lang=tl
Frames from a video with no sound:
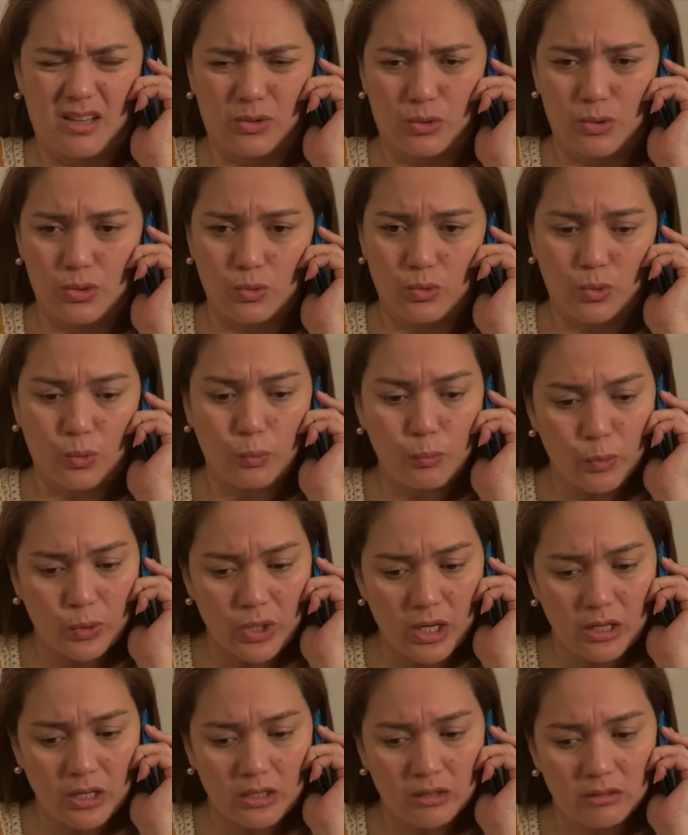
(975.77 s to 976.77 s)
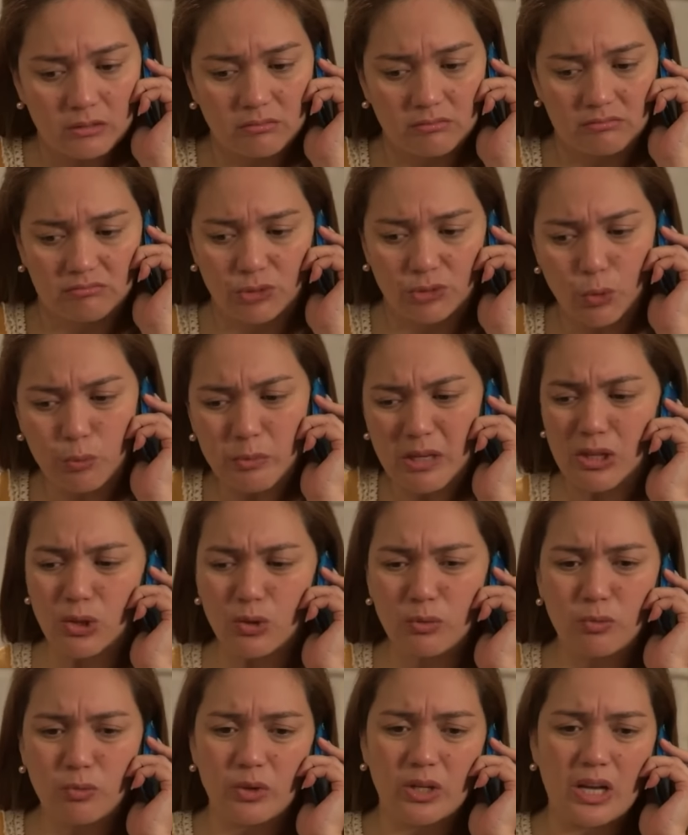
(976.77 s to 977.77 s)
Gusto ko munang
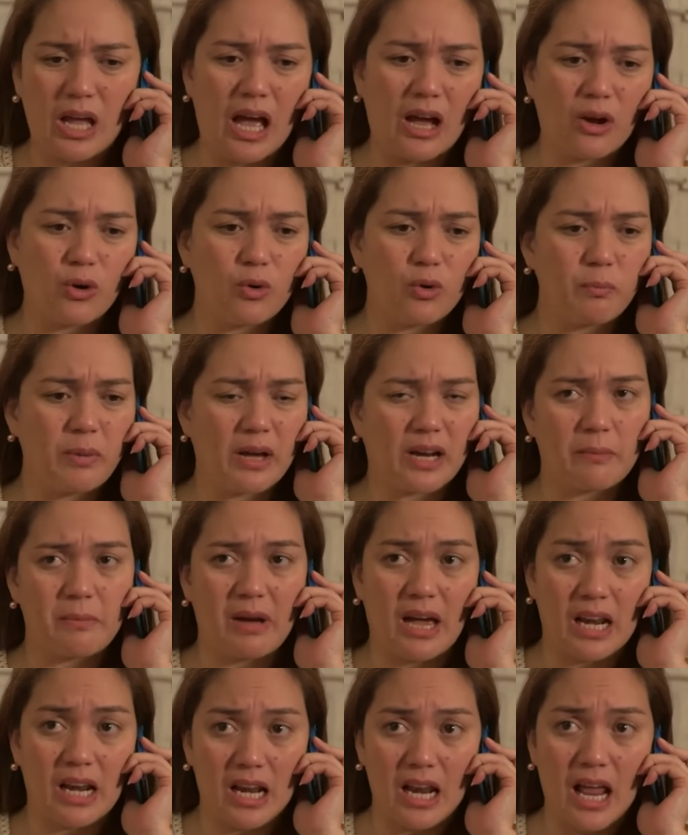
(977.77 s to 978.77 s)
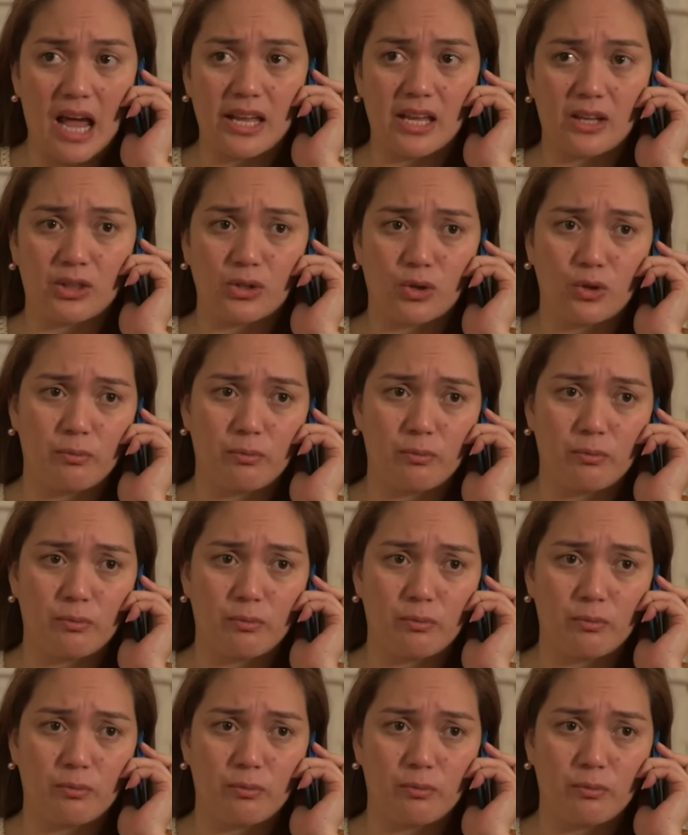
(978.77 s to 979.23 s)
dumito muna ako para maalalayan